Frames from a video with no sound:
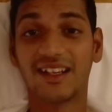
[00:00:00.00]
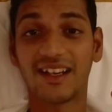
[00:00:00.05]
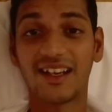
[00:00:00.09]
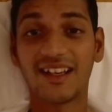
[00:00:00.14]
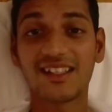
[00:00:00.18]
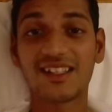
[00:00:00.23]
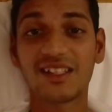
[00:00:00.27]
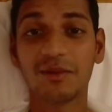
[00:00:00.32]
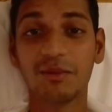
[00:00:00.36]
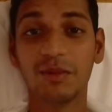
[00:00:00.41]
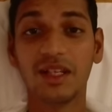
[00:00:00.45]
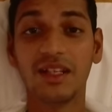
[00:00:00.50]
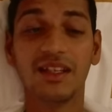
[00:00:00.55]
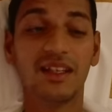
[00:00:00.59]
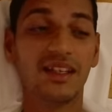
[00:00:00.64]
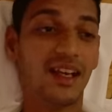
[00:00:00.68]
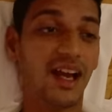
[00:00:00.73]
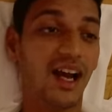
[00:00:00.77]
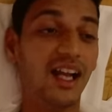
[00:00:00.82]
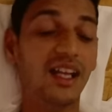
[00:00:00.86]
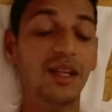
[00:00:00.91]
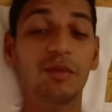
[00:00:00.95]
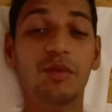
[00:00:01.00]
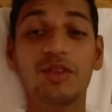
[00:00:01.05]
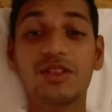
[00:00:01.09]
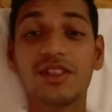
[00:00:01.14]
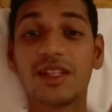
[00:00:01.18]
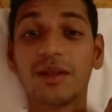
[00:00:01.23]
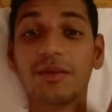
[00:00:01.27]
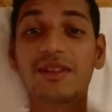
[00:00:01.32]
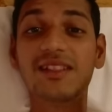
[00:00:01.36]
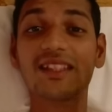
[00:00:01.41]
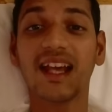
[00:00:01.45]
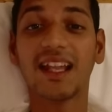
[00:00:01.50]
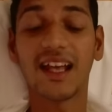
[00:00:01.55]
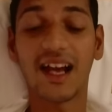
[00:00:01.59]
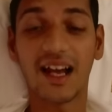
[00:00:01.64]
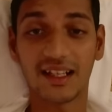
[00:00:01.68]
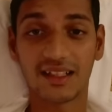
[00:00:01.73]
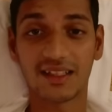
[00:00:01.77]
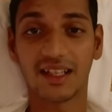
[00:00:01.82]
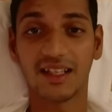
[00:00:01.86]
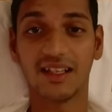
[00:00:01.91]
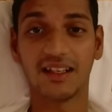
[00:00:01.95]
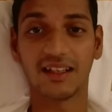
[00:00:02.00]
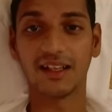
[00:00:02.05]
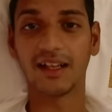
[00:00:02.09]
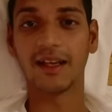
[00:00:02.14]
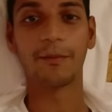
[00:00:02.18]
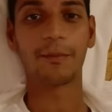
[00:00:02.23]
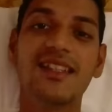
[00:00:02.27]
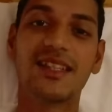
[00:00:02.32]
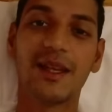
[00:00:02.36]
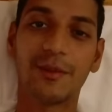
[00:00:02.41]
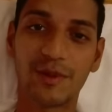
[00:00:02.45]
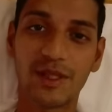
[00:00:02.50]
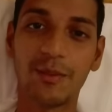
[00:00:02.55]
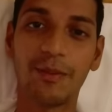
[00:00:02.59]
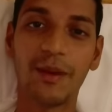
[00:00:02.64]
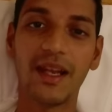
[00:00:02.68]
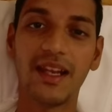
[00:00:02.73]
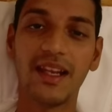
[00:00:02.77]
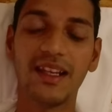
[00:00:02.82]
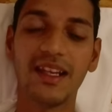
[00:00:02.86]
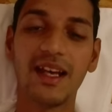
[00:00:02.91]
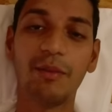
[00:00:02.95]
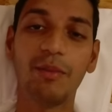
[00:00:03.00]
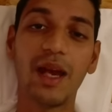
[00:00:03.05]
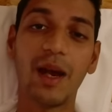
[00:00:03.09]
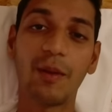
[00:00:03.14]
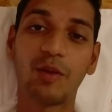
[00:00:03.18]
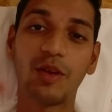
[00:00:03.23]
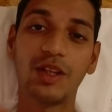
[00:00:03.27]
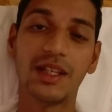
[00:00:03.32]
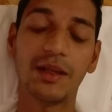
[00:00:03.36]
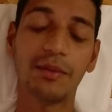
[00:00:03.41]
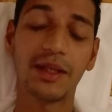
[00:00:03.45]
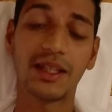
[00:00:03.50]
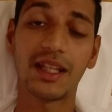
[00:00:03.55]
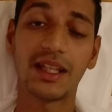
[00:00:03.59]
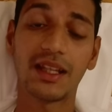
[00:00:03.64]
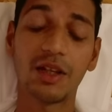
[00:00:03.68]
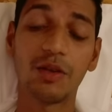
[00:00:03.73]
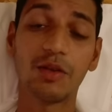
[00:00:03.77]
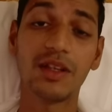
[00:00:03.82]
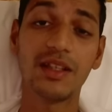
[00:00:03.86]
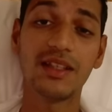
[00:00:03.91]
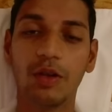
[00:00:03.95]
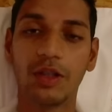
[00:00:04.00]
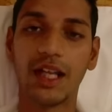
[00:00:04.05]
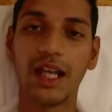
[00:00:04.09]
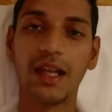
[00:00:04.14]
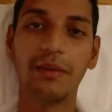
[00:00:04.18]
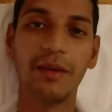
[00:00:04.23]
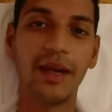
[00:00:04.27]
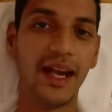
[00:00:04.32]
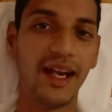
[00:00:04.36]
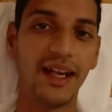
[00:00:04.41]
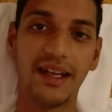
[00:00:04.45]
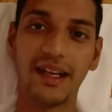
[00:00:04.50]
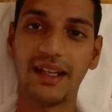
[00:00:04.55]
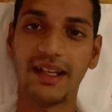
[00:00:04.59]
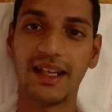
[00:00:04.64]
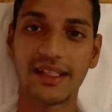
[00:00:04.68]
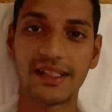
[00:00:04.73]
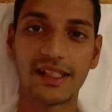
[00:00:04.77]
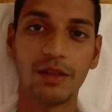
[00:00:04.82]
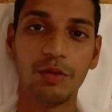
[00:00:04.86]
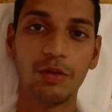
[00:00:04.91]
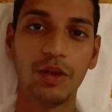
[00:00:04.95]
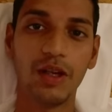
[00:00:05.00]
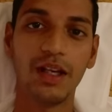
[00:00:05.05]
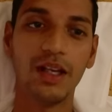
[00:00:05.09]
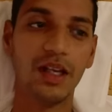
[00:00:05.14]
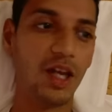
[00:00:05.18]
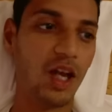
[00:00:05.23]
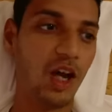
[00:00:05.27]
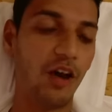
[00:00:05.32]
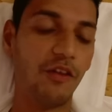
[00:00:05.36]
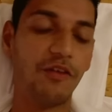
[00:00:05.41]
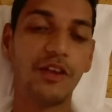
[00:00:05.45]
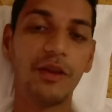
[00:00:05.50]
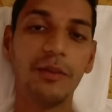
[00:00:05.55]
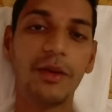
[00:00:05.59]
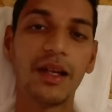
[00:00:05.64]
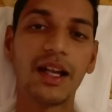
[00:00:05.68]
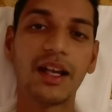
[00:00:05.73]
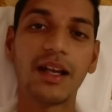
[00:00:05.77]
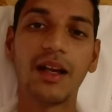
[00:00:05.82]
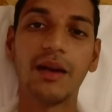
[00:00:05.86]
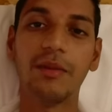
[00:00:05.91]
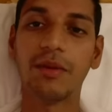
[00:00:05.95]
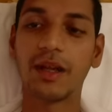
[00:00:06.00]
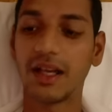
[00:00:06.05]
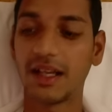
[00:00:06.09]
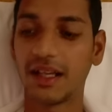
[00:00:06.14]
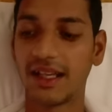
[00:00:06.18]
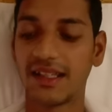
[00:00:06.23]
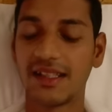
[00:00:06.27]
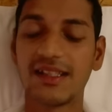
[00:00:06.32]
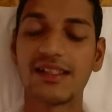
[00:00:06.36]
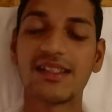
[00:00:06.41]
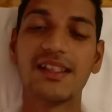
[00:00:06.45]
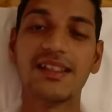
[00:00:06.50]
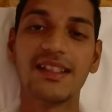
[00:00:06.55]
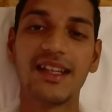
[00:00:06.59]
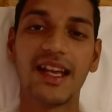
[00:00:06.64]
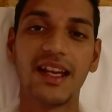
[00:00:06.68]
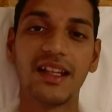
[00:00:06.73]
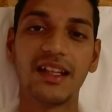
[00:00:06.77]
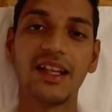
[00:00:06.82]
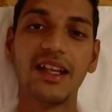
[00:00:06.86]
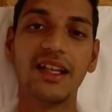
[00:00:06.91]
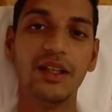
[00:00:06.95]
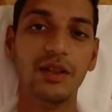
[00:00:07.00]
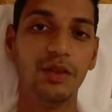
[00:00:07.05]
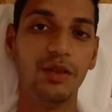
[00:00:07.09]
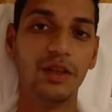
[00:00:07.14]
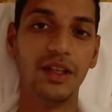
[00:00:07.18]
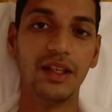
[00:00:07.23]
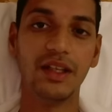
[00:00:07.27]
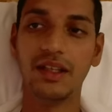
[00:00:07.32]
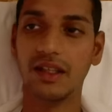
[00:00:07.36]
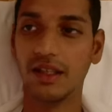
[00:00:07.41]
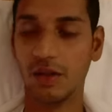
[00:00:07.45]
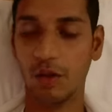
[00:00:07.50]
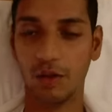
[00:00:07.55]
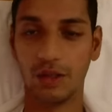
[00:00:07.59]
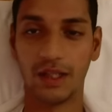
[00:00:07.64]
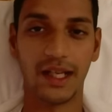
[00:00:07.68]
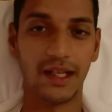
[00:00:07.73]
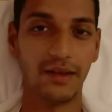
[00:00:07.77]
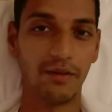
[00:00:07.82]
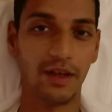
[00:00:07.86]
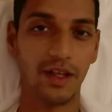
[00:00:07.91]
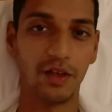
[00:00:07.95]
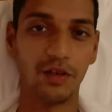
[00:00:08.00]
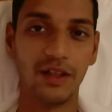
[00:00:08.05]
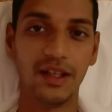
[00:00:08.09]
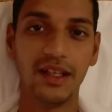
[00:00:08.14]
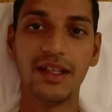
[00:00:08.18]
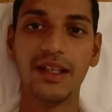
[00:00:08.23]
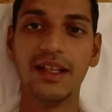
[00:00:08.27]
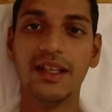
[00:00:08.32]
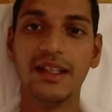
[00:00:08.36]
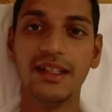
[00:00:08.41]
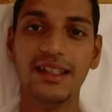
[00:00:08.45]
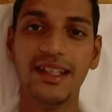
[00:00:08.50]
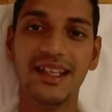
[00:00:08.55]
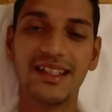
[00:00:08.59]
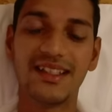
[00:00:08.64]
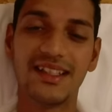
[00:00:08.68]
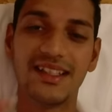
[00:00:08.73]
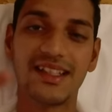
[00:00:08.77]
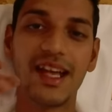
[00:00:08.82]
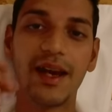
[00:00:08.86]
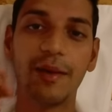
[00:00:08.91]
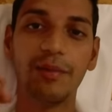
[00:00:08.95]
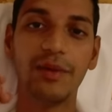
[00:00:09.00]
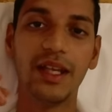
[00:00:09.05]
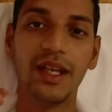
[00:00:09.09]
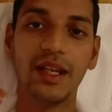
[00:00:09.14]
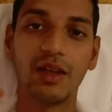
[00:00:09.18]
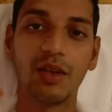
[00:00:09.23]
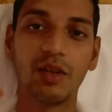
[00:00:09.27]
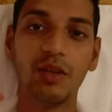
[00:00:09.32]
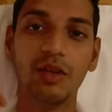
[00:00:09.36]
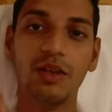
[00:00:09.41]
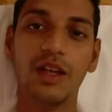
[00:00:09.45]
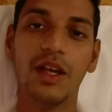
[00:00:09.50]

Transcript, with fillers: ट्रस्ट में हनीमून से भी ज्यादा अच्छा लग रहा है सबसे पहले ना मैं आपको ये बताता हूँ कि होटल में एंट्री कैसा हुआ और फिर मेरा कमरा कैसे सजाया था इन्होंने होटल वालों ने ये चीजें आप देख